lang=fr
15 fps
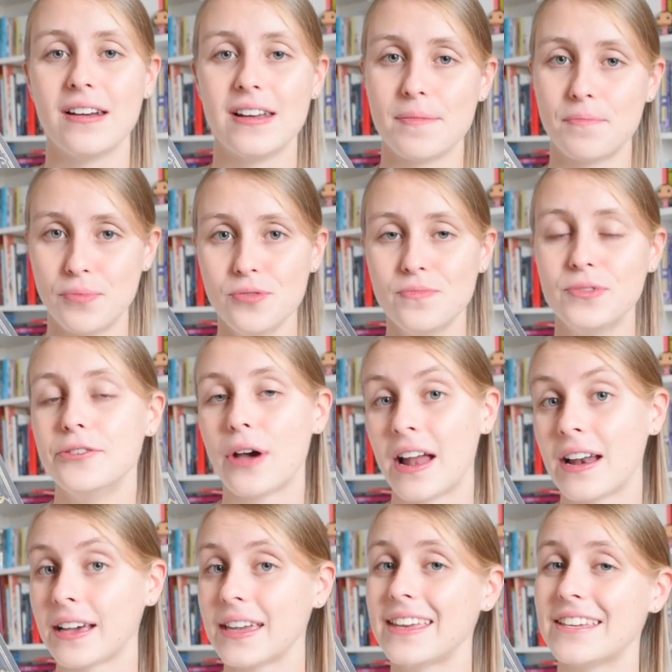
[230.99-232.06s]
la plume de
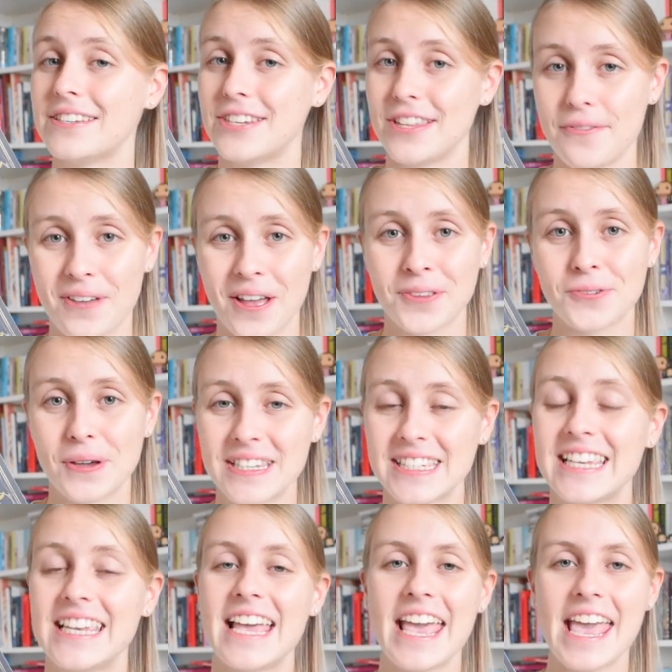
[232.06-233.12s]
Alric et Jennifer Twice
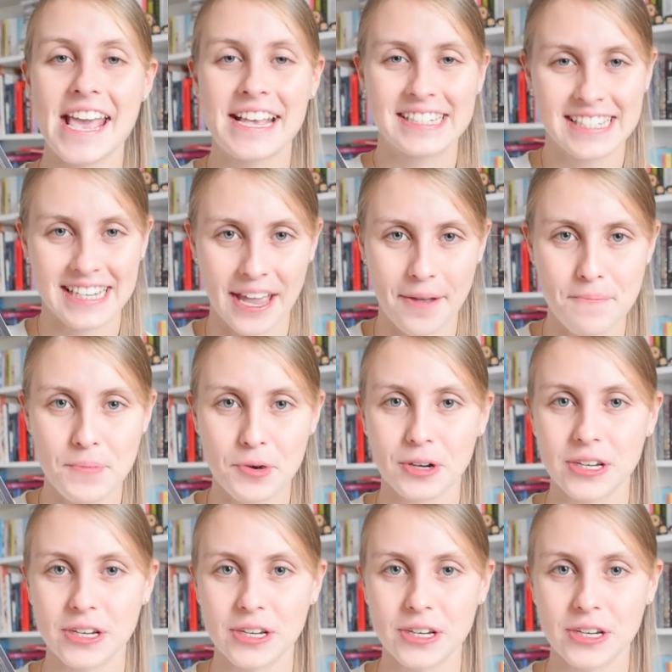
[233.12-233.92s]
qui est extrêmement